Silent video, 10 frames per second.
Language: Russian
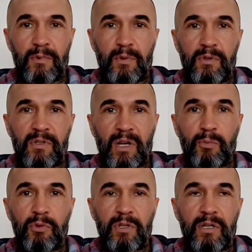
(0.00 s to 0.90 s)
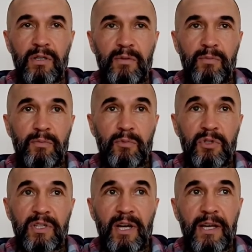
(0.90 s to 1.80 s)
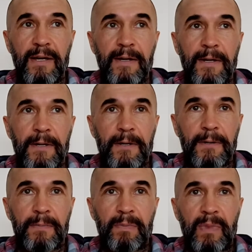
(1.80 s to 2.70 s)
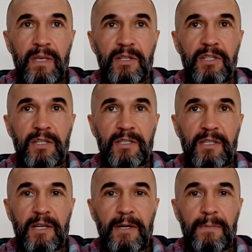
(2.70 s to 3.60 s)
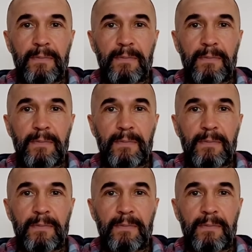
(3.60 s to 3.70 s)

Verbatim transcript: То есть работа мужская, не женская.